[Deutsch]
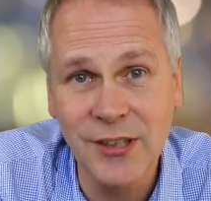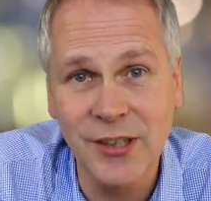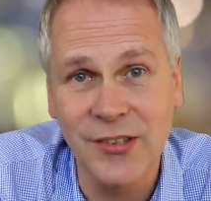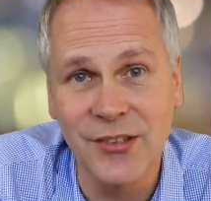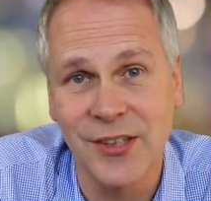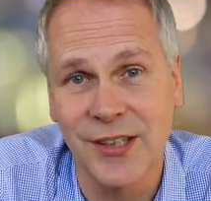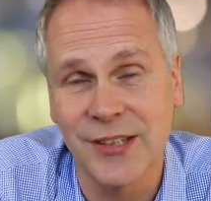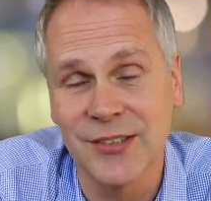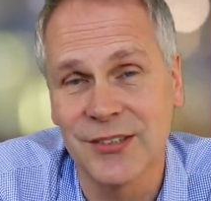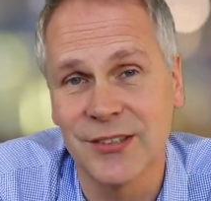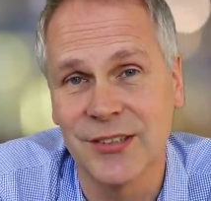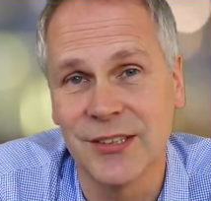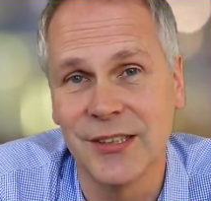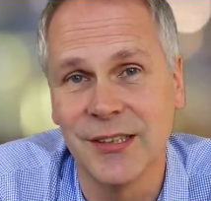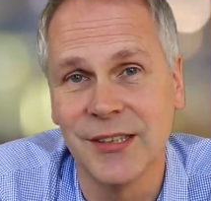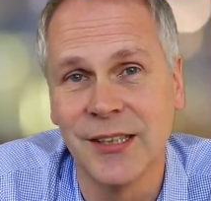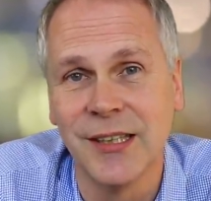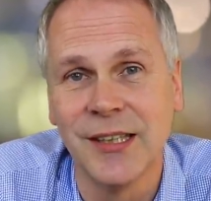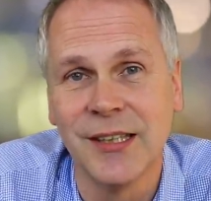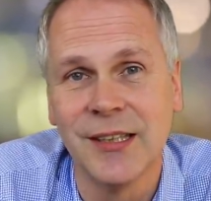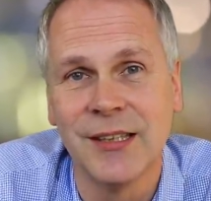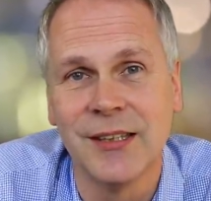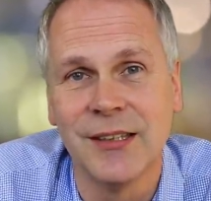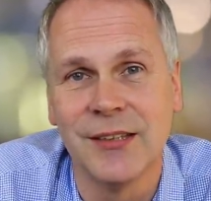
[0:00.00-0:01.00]
Das heißt, die
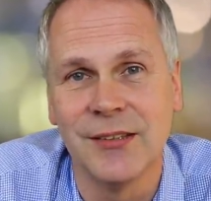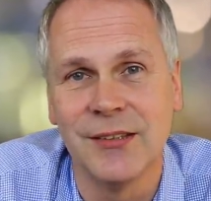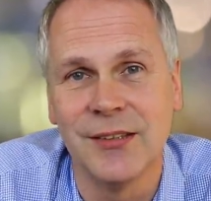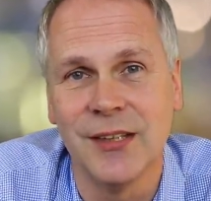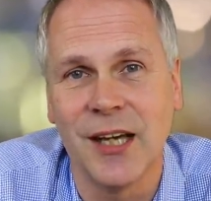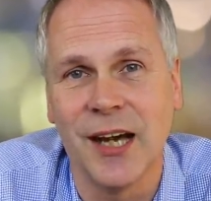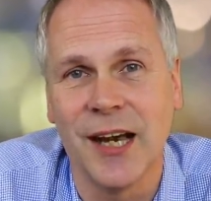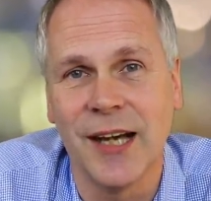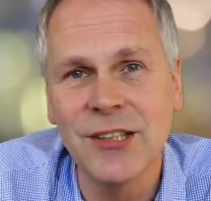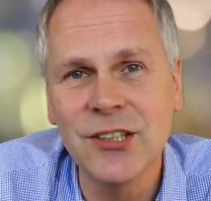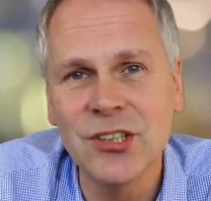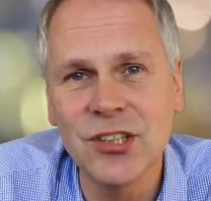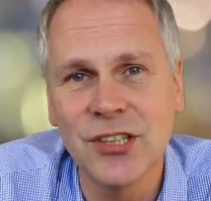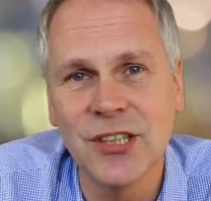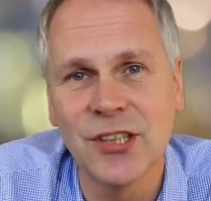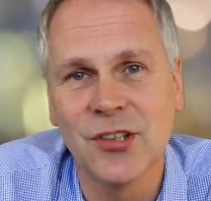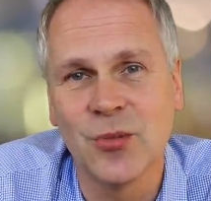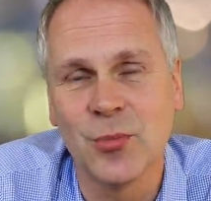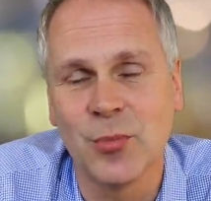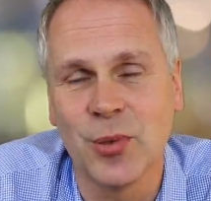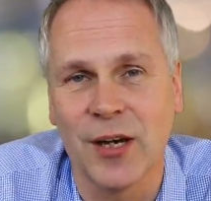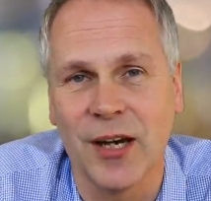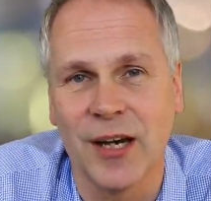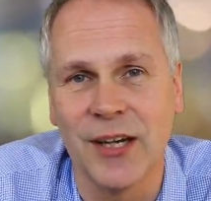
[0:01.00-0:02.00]
die
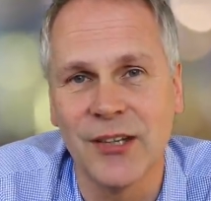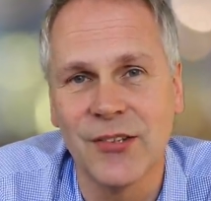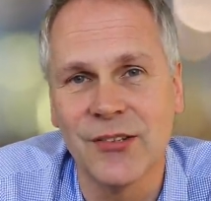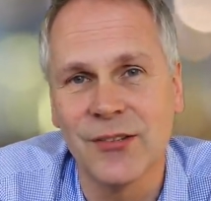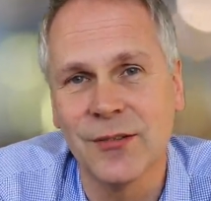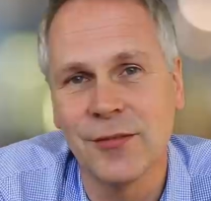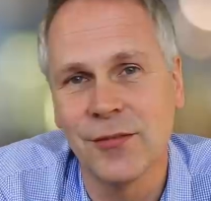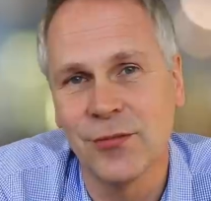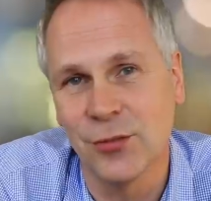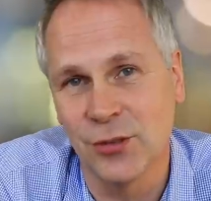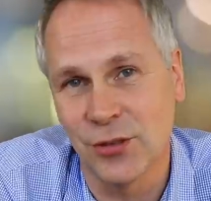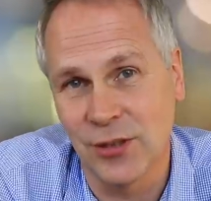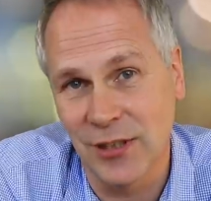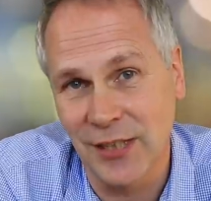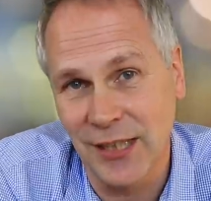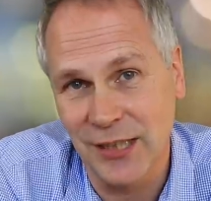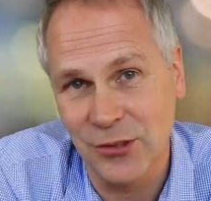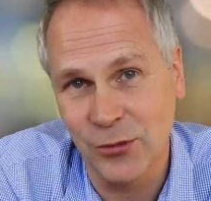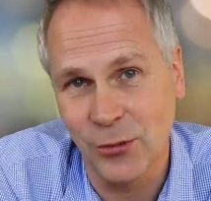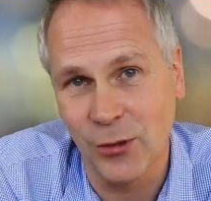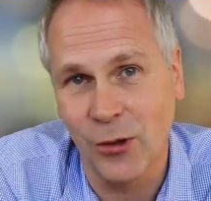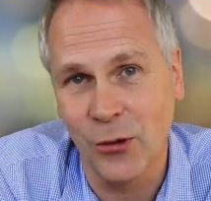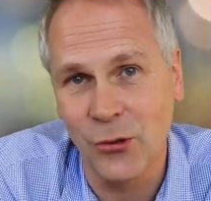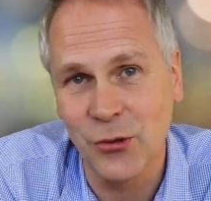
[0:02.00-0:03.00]
Einstiegspreise für ein
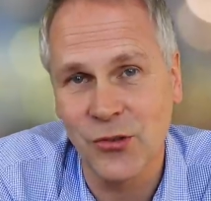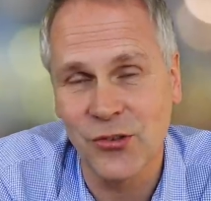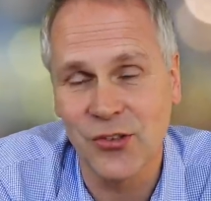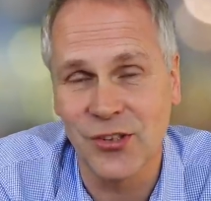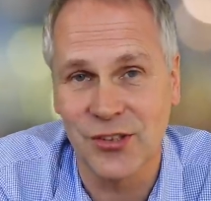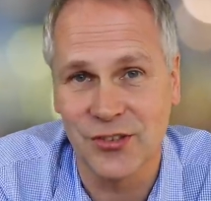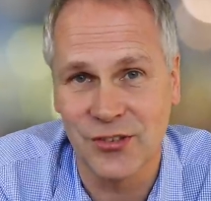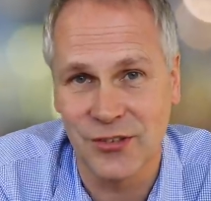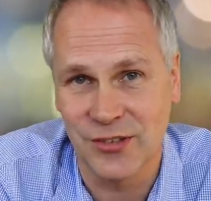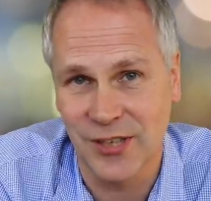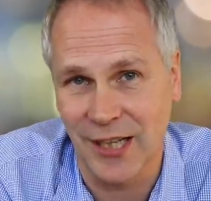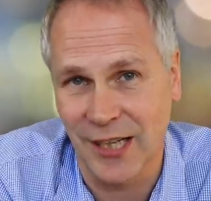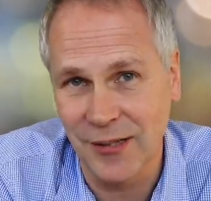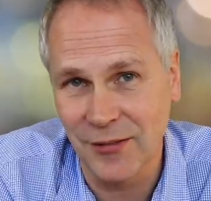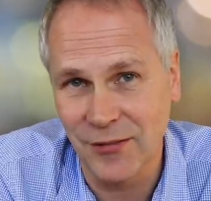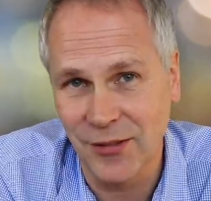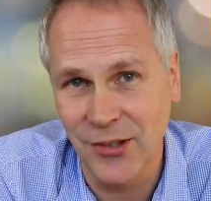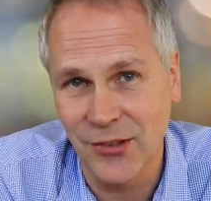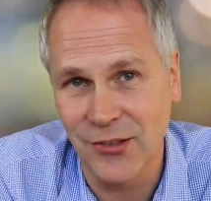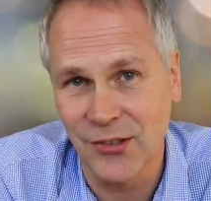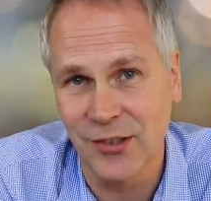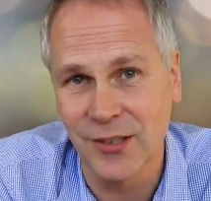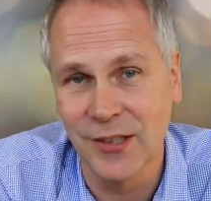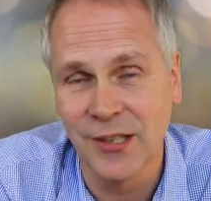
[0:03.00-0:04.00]
Elektroauto sind
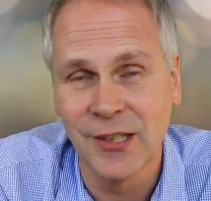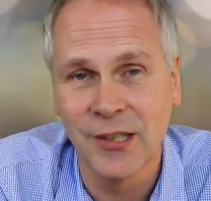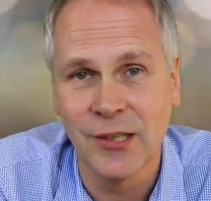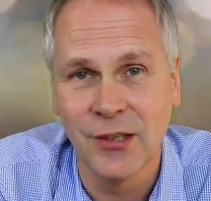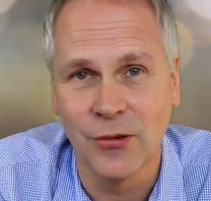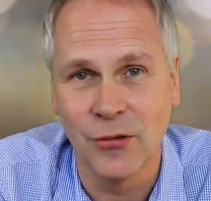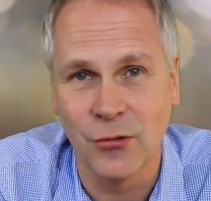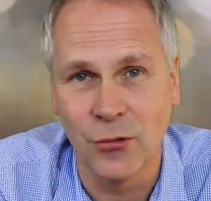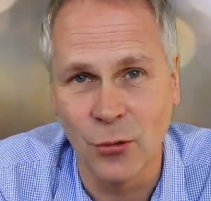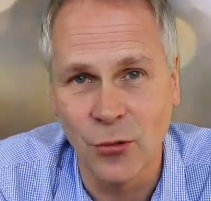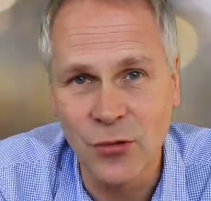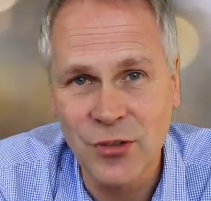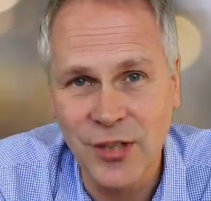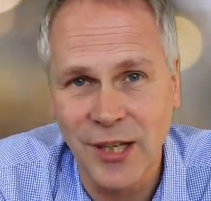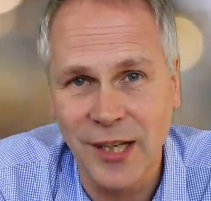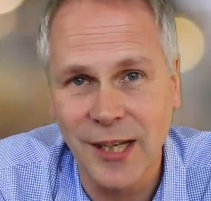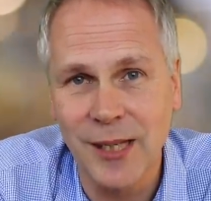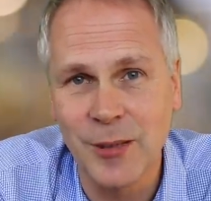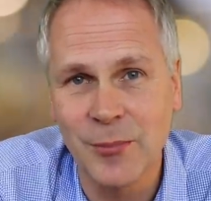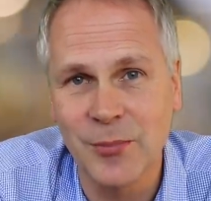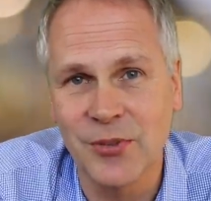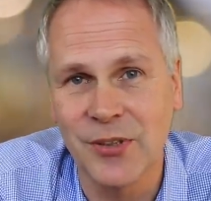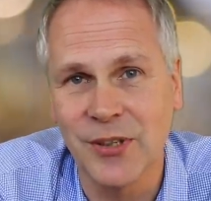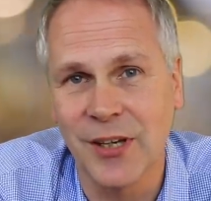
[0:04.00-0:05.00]
teilweise
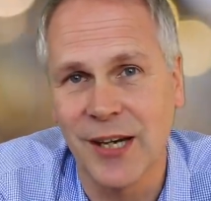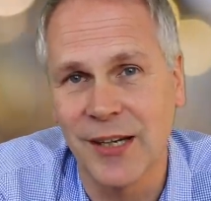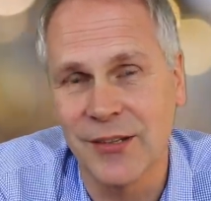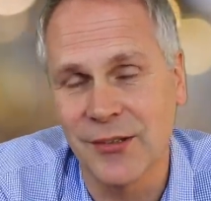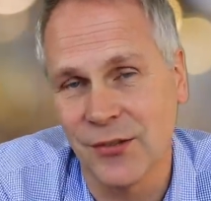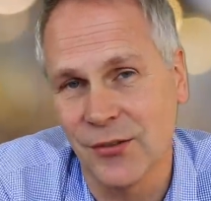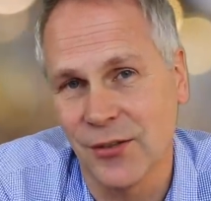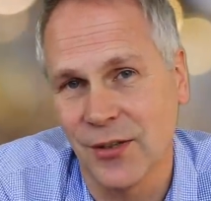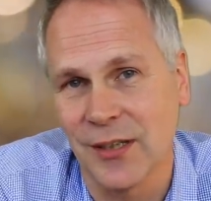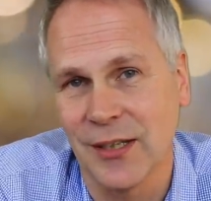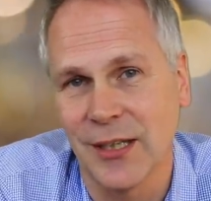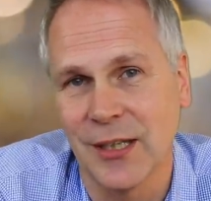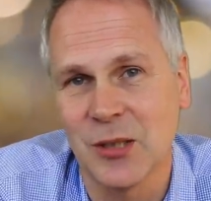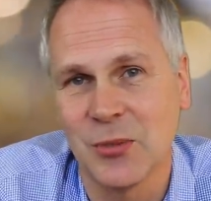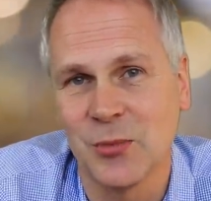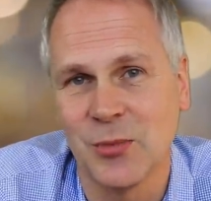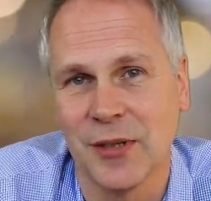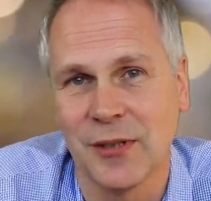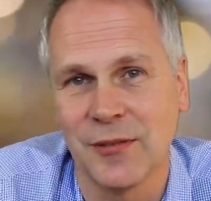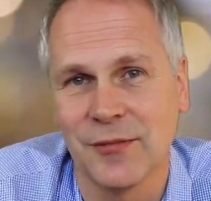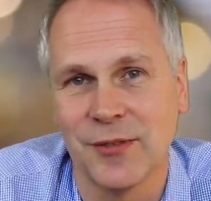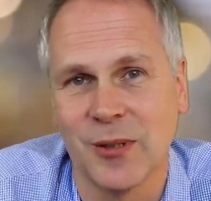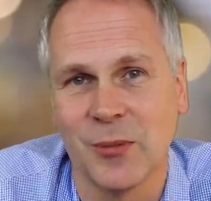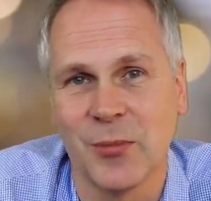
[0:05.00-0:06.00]
unterhalb eines
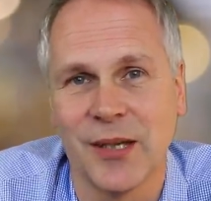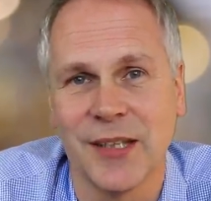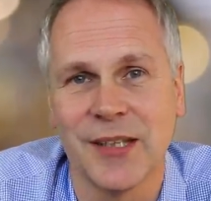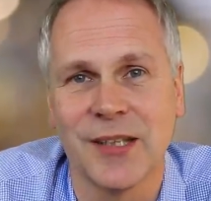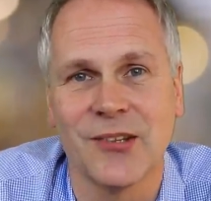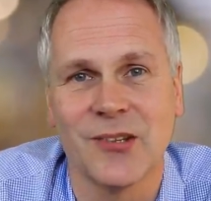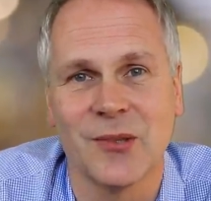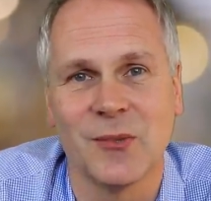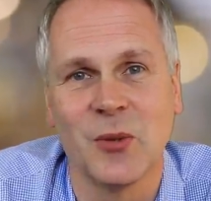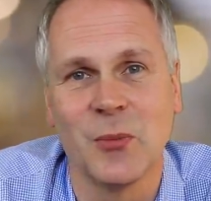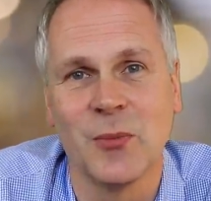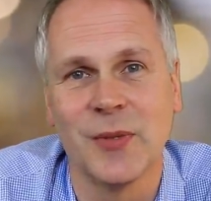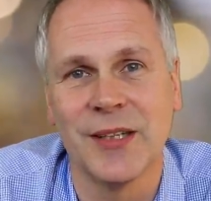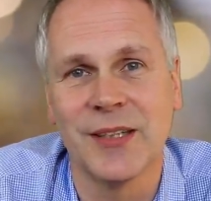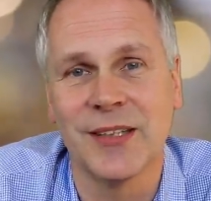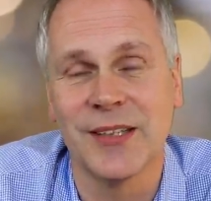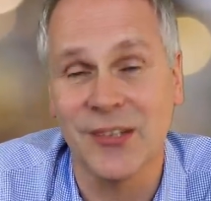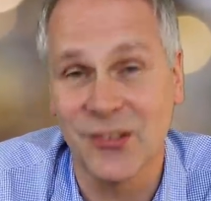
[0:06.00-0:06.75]
vergleichbaren Verbrenners im Moment.